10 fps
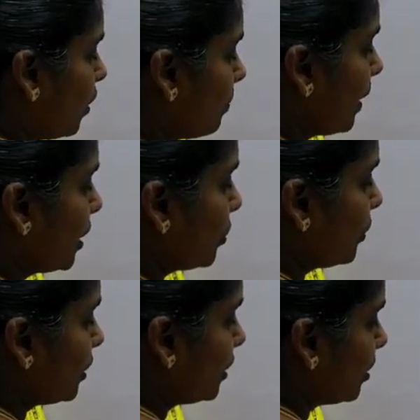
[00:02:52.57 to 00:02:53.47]
ஒன் பை டூ
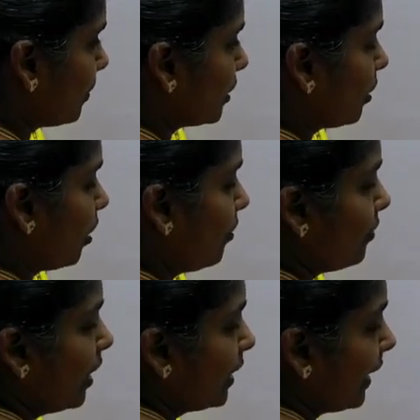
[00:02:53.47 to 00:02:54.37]
இன்ட்டு டிட்டர்மினன்ட் ஆஃப்
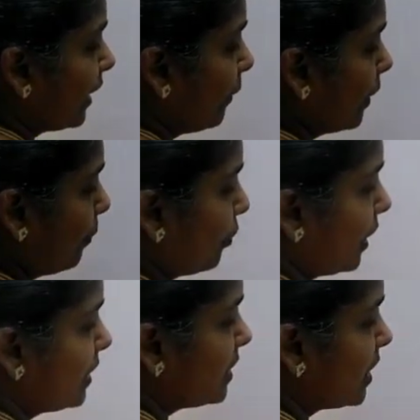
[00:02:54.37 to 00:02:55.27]
நான் என்ன பண்ண
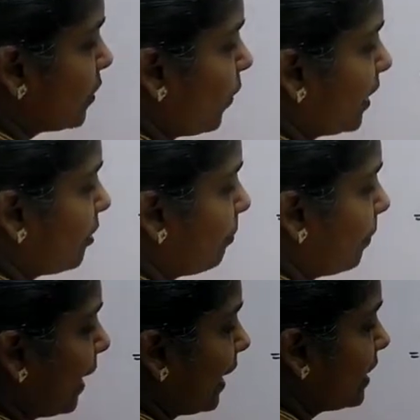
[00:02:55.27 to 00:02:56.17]
போகிறேன் சி ஒன்
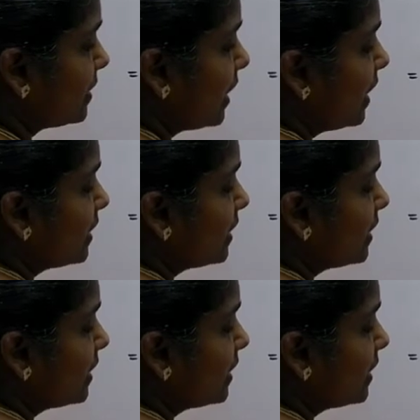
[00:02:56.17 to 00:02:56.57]
இம்ப்ளாய்ஸ்